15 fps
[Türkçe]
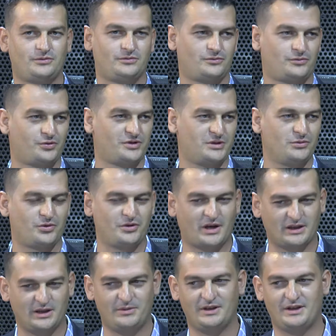turizm
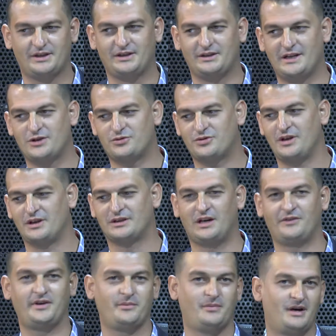konaklamaları, restoran,
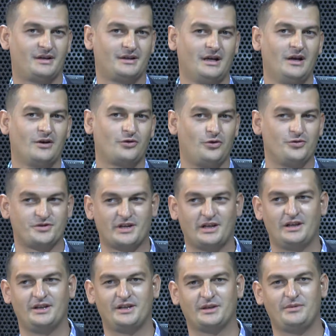kafe, bar, konser
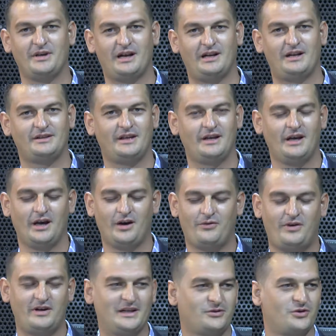alanları gibi yerlerde
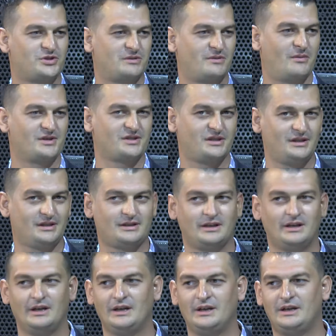faaliyet göstermeye başladık.
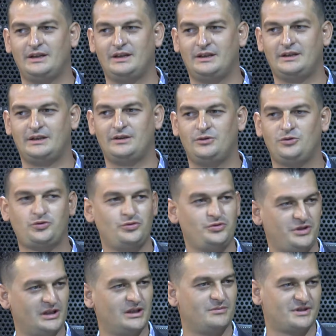E, üçüncü
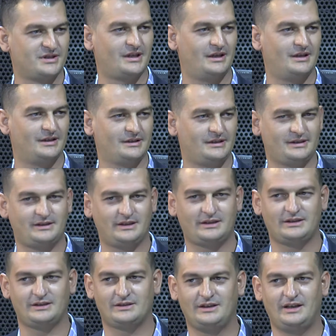yılımızı girdik.
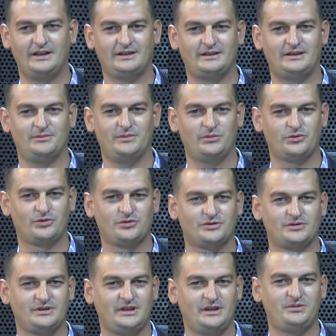Gayet de memnunuz.
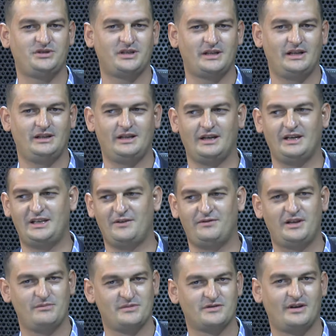İyi bir şekilde
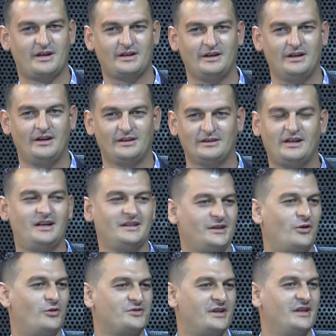hedeflerimiz var. Daha da iyi
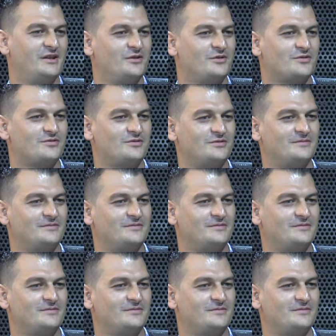olacağına inanıyoruz.